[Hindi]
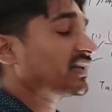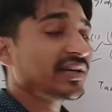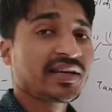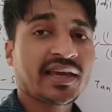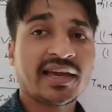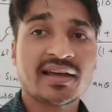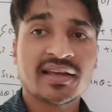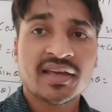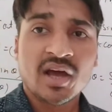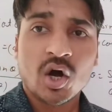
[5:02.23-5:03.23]
निकल के आया
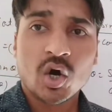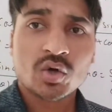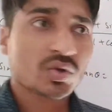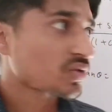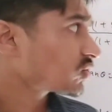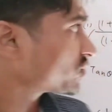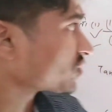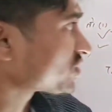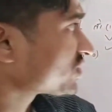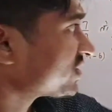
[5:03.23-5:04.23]
और दोस्तों
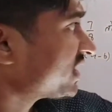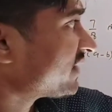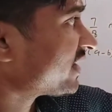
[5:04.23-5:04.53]
जो ये